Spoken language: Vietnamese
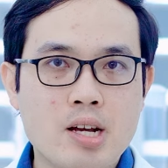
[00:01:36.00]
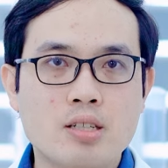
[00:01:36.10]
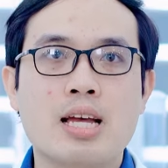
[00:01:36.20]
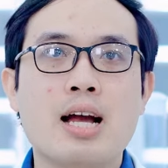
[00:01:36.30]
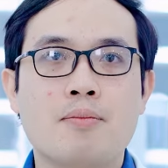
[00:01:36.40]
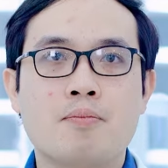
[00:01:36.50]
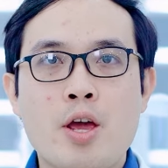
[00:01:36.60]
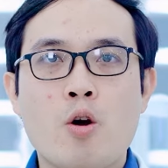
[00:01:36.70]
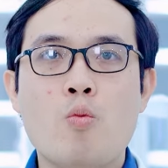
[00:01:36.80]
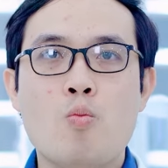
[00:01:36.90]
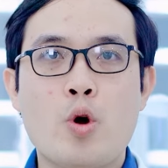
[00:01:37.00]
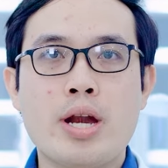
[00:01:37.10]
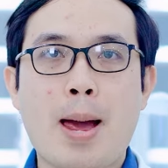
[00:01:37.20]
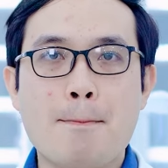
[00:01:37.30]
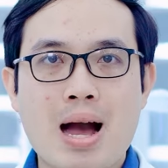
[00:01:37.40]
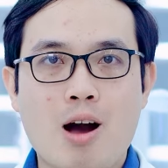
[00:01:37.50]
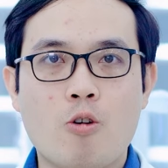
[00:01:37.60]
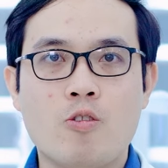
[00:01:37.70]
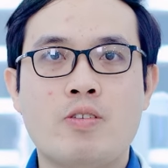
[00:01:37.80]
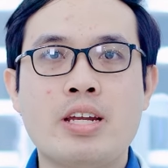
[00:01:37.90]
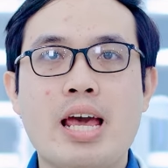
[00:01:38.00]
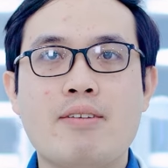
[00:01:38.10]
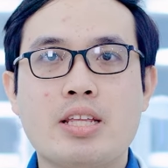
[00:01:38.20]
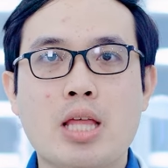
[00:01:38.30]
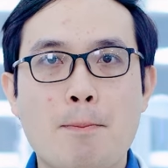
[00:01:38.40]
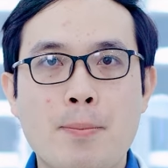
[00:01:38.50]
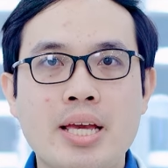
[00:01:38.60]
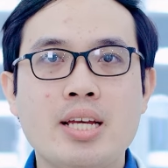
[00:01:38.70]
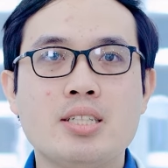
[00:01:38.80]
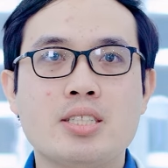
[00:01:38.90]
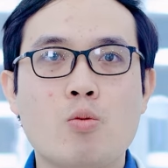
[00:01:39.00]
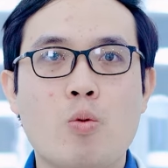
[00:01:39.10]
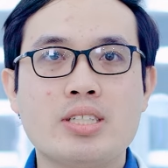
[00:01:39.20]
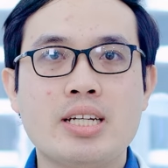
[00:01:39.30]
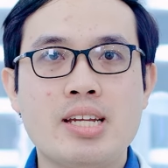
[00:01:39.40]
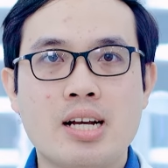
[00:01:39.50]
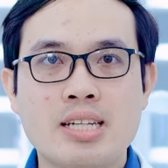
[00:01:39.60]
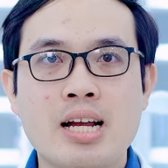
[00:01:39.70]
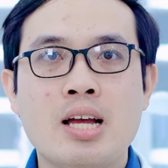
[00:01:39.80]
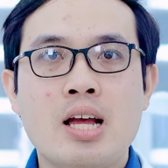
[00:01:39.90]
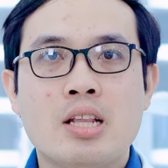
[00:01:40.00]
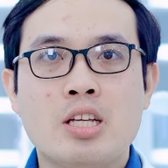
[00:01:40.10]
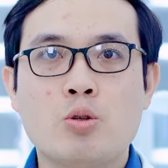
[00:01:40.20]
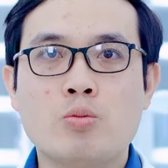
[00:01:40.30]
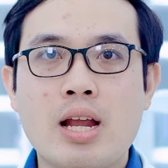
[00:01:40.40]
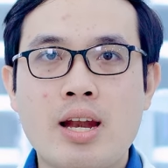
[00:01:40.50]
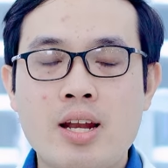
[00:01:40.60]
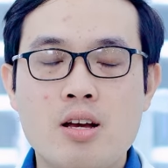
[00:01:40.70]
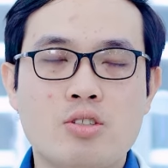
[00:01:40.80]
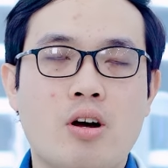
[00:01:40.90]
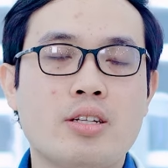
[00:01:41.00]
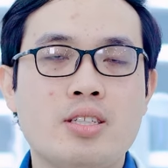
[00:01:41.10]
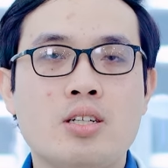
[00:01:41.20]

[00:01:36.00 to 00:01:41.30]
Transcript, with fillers: niềng răng. Nếu muốn đảm bảo vấn đề về thẩm mỹ trong quá trình niềng răng thì chúng ta nên lựa chọn